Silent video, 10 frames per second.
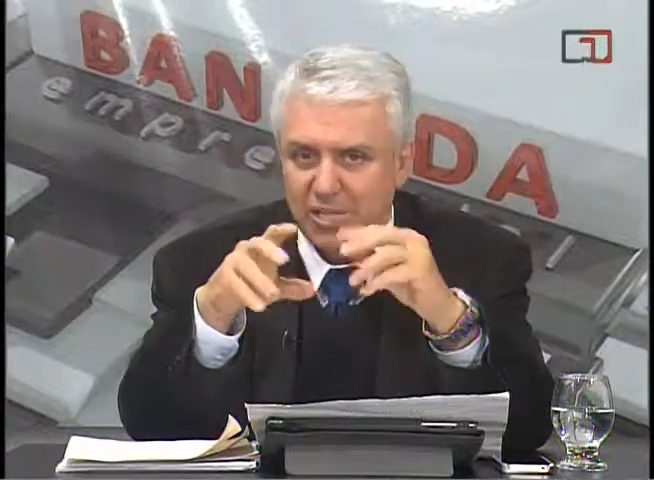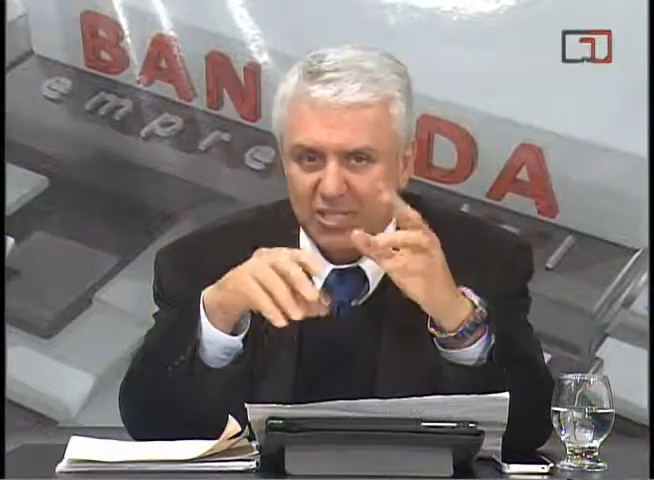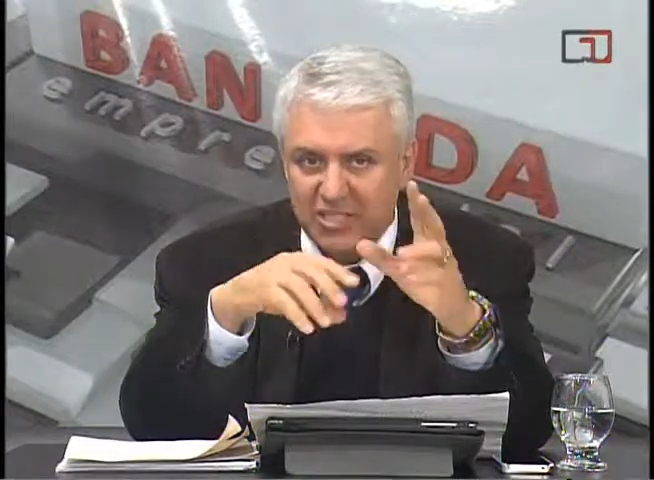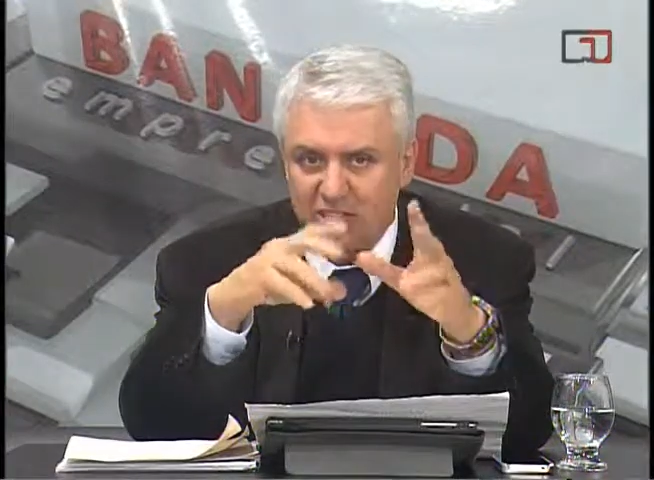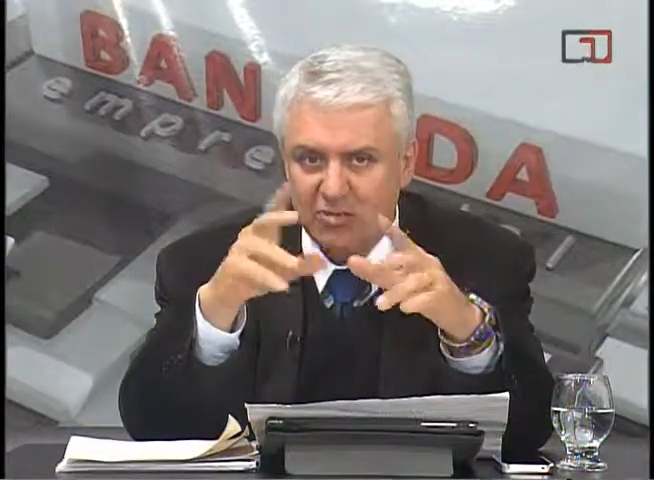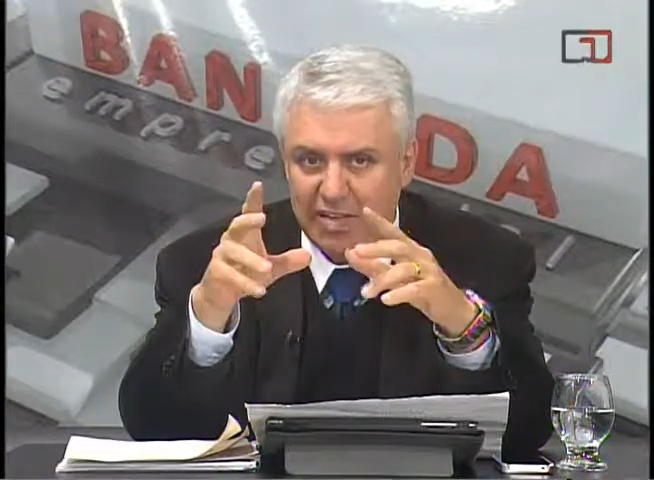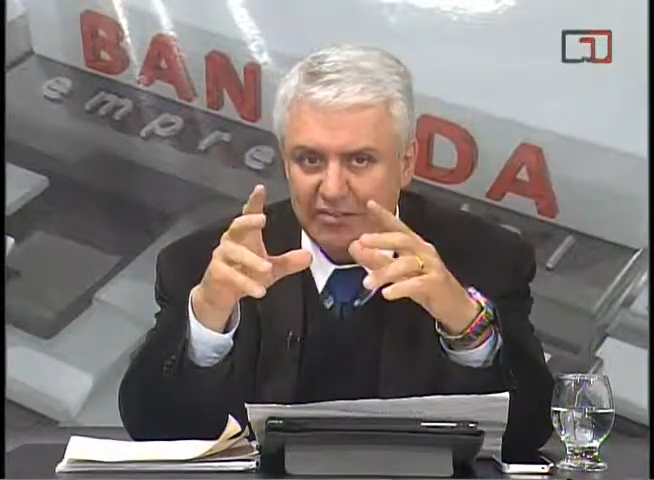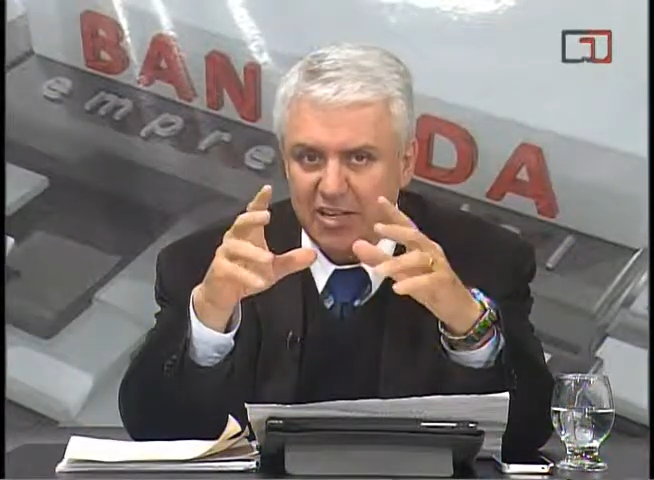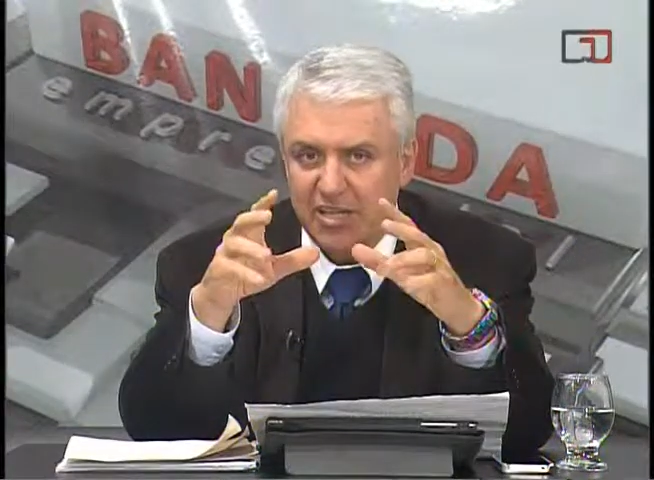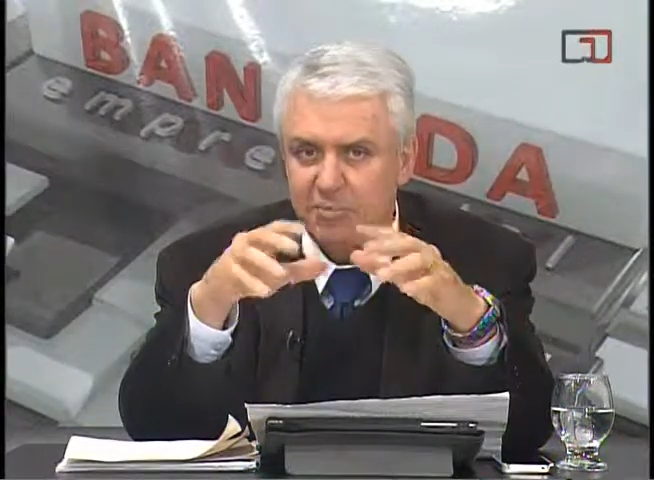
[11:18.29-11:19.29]
que às vezes o cara
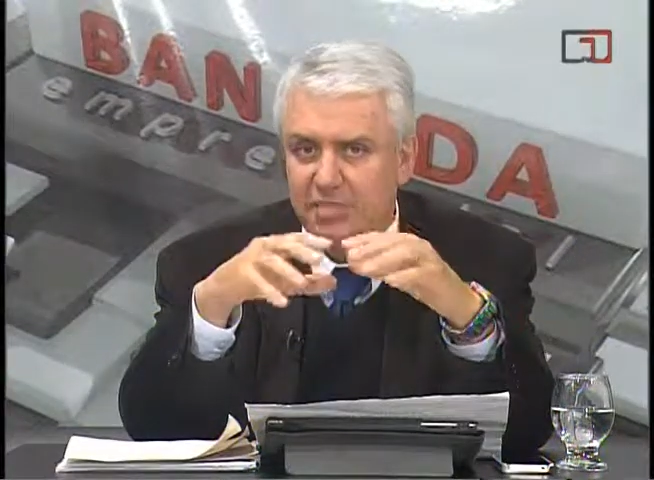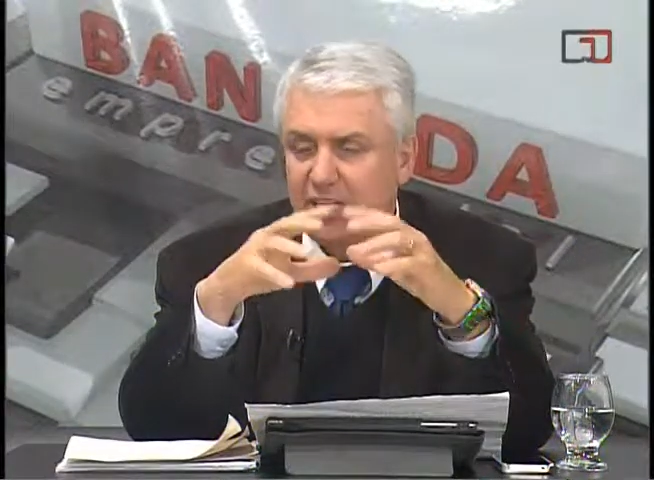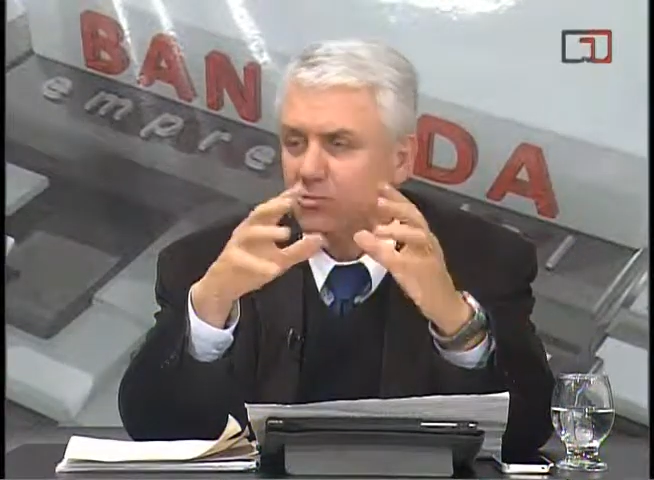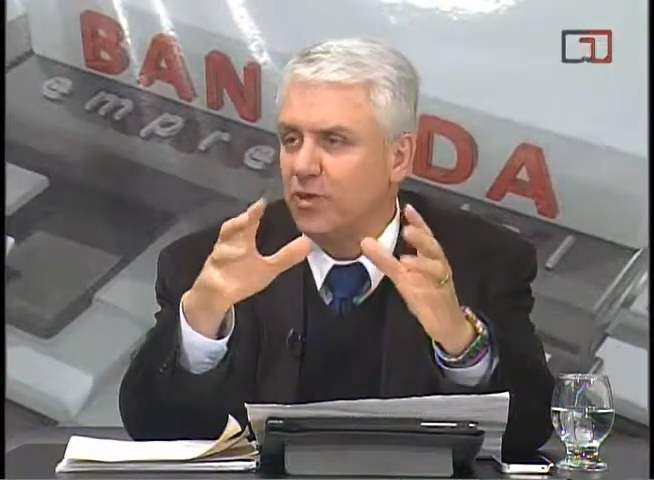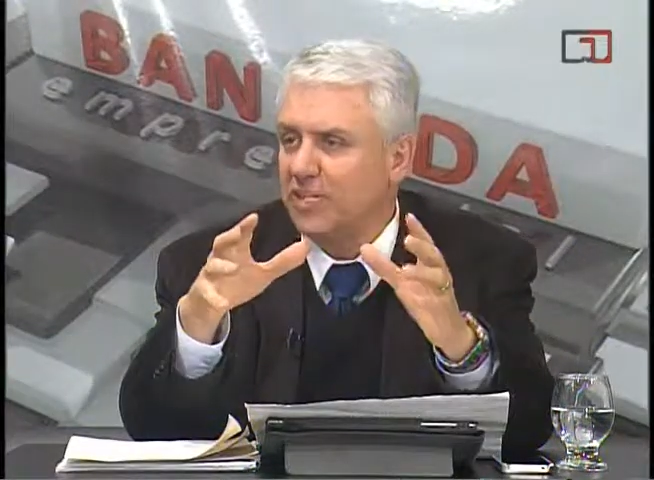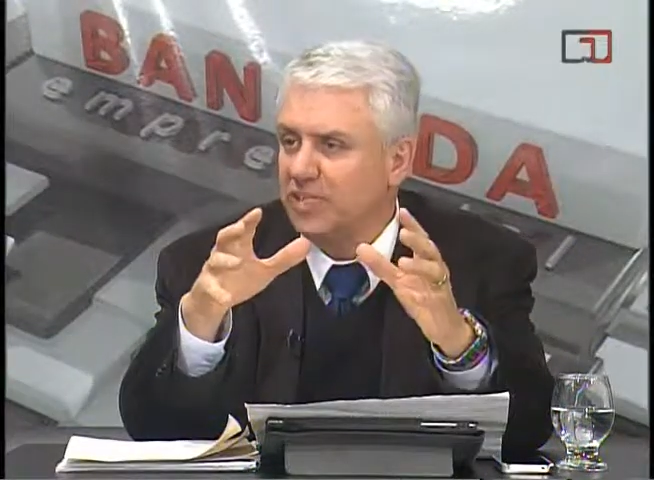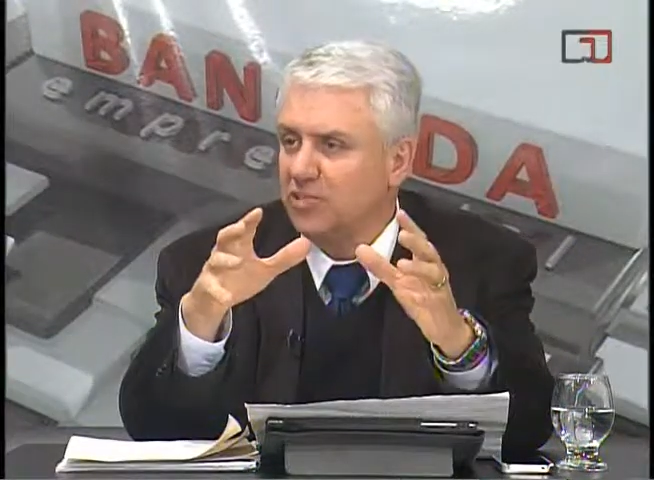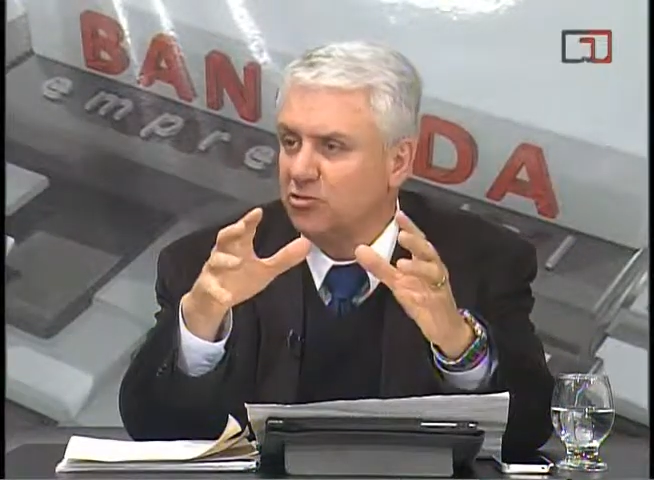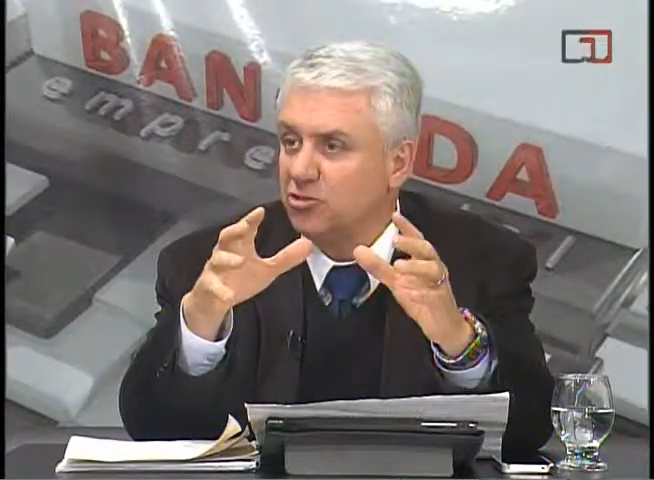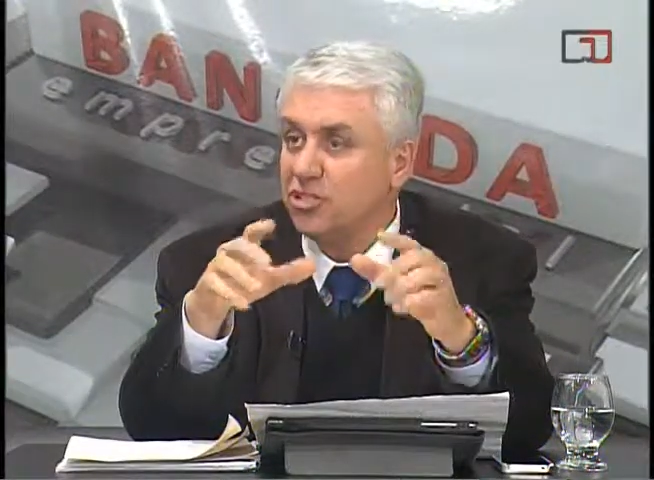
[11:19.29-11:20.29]
vem aqui e me traz uma
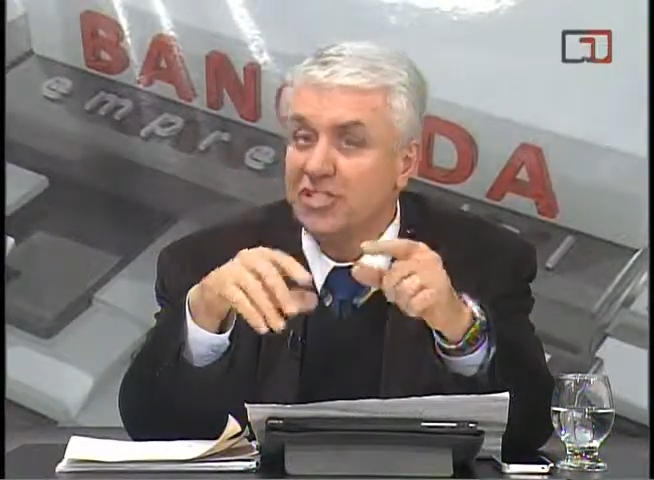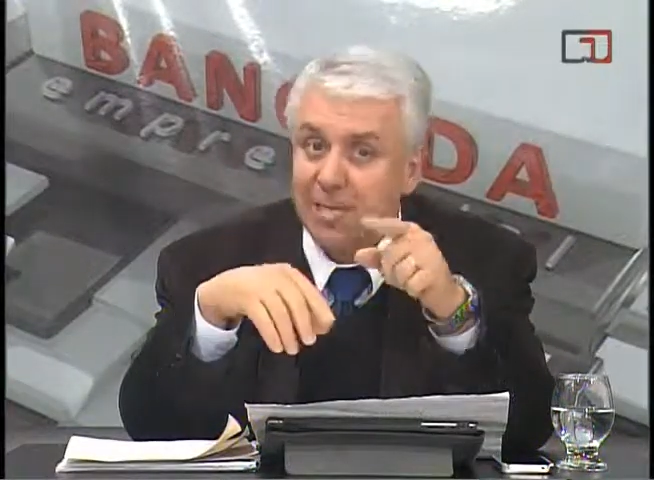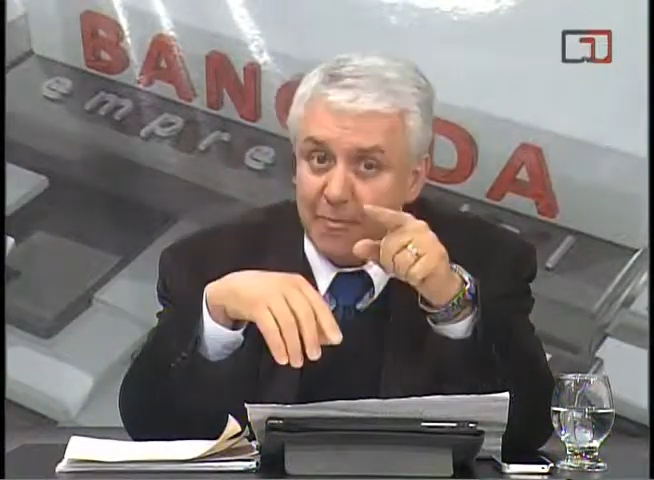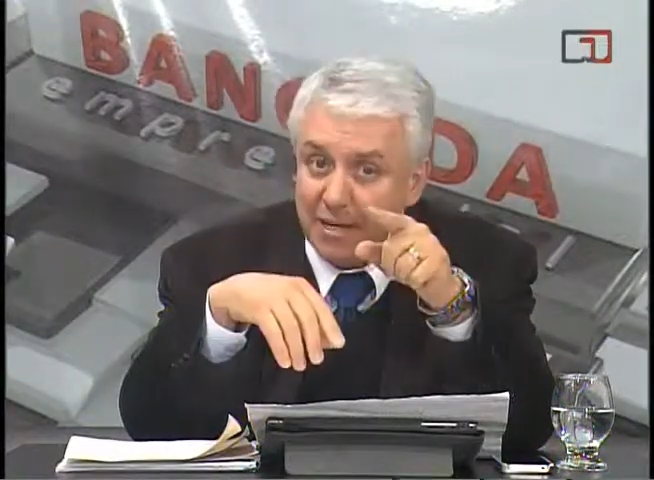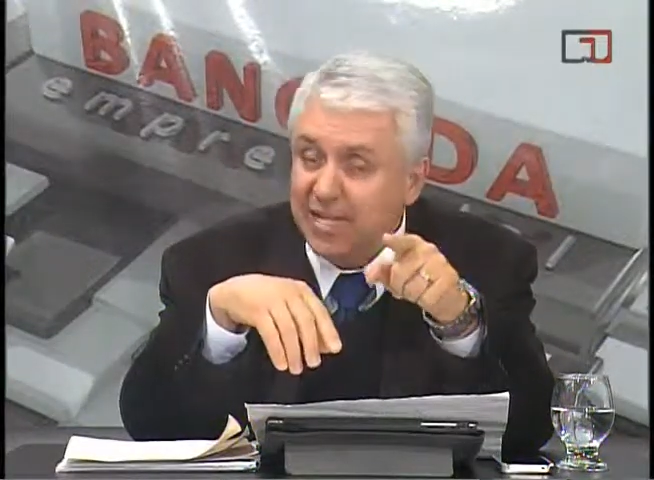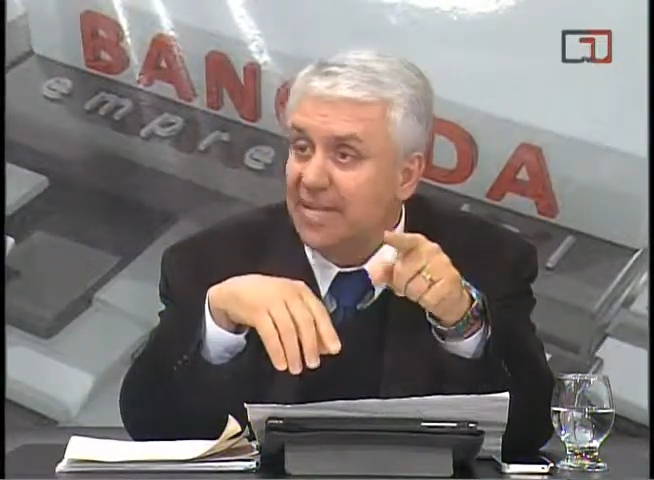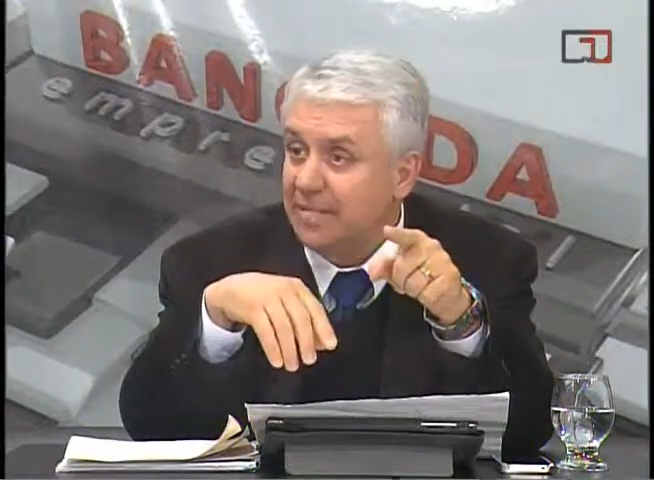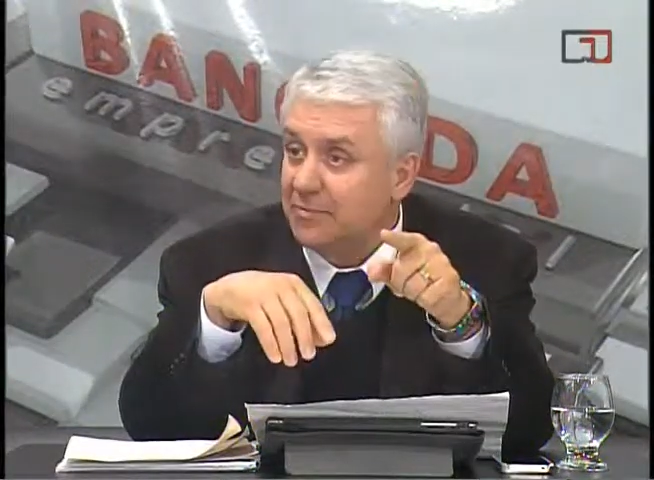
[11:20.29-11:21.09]
grande notícia que é para ele,